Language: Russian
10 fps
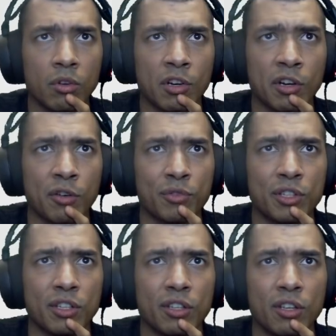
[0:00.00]
э, а, в,
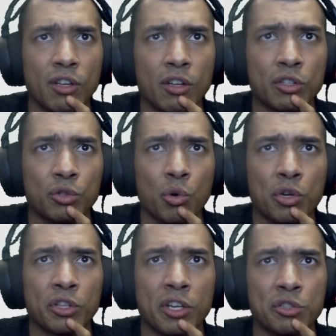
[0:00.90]
не
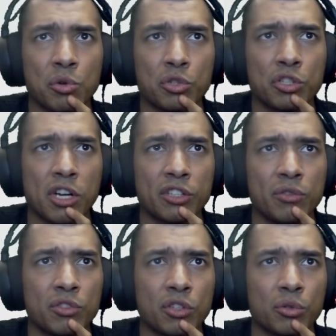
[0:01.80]
только на сложных
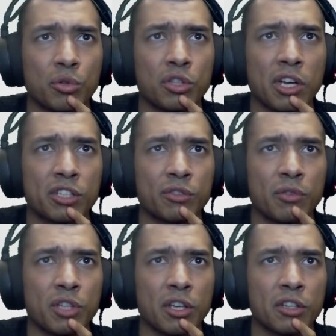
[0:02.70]
активностях, но и также
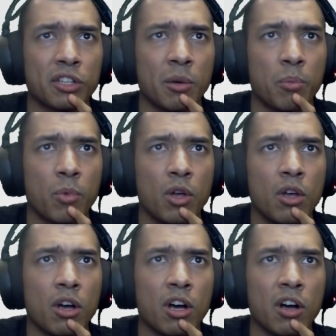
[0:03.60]
во всяких там
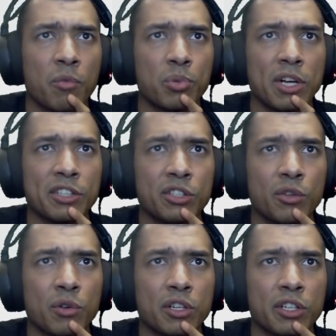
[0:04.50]
э,
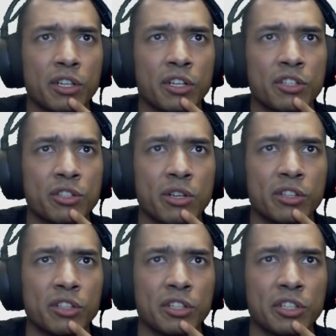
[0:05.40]
платиновых, э,
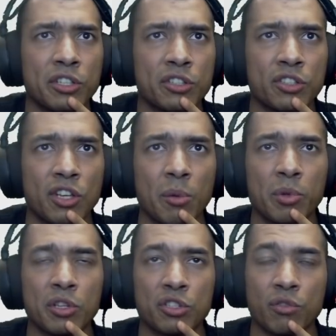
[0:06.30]
золотых и
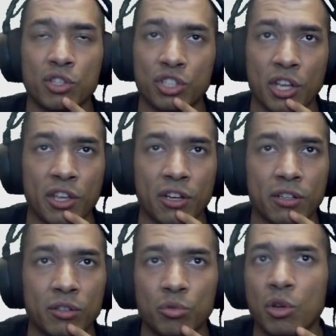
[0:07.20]
серебряных
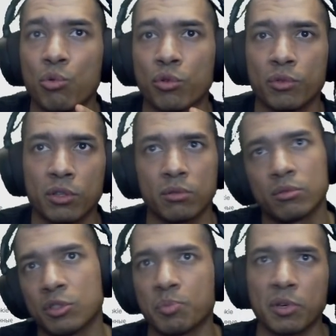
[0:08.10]
завершениях, ну, на уровне.
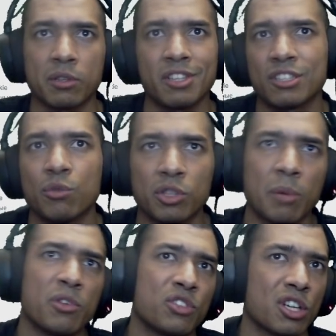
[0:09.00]
Типа, если вы
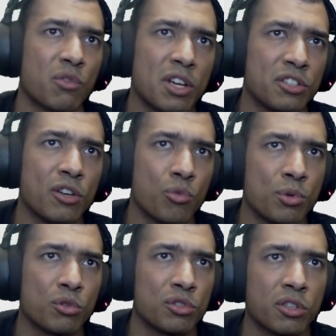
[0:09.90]
там не всех воителей
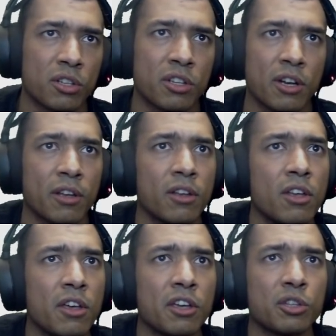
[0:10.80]
убьете и так далее.
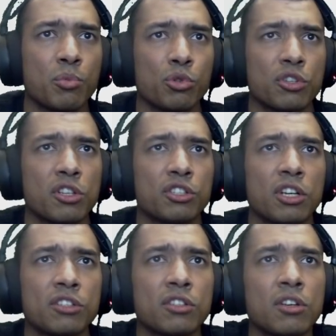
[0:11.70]
Это будет
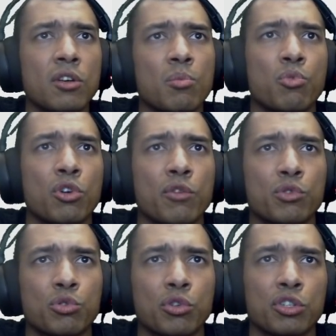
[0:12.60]
означать более
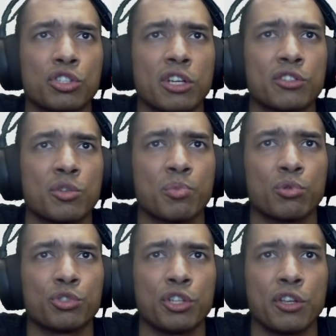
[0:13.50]
высокие шансы
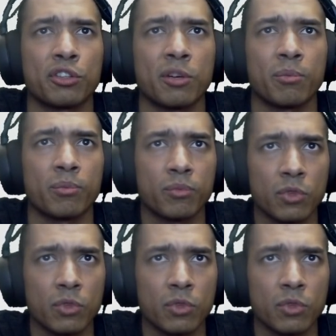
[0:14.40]
получения там